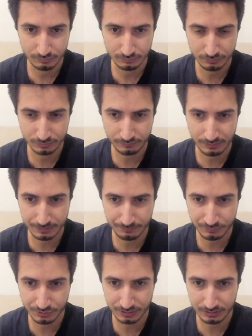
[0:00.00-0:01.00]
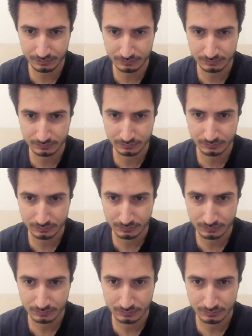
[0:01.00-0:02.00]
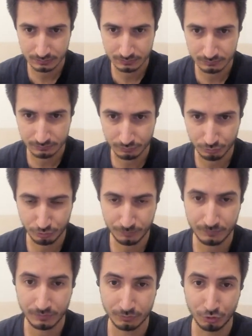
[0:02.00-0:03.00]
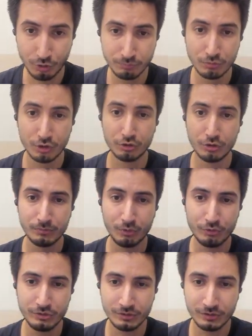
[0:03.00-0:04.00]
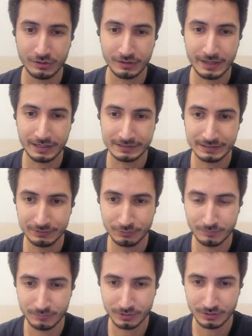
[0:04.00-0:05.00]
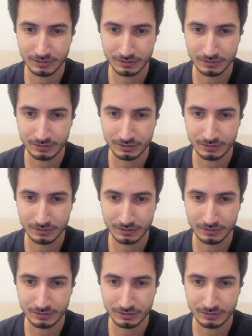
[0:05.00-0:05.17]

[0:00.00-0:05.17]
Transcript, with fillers: Burada var mı bir şey? Oğlum dönmüyor. Dön oyun ekran dönmüyor.